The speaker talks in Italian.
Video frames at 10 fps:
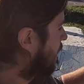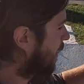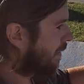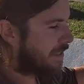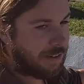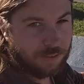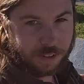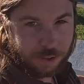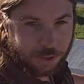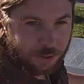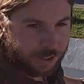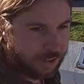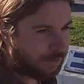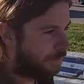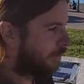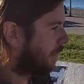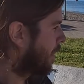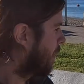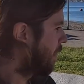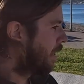El Salvador
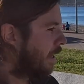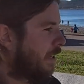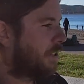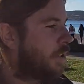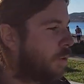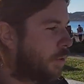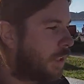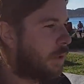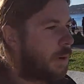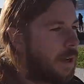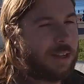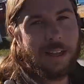e si continua.